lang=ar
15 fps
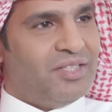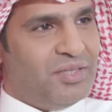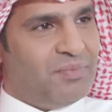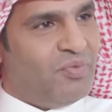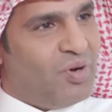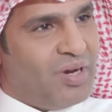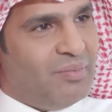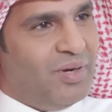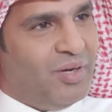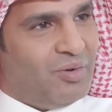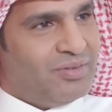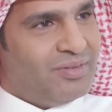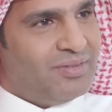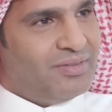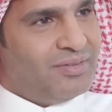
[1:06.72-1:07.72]
تجيب فوق
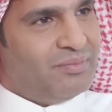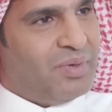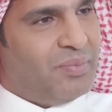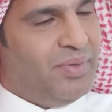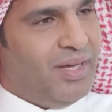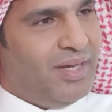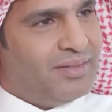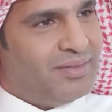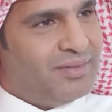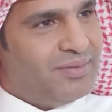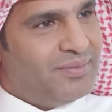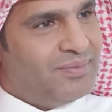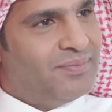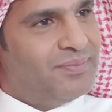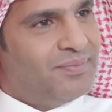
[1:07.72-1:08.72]
المليون صحيح مبيعات
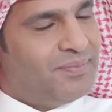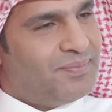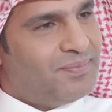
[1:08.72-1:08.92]
صحيح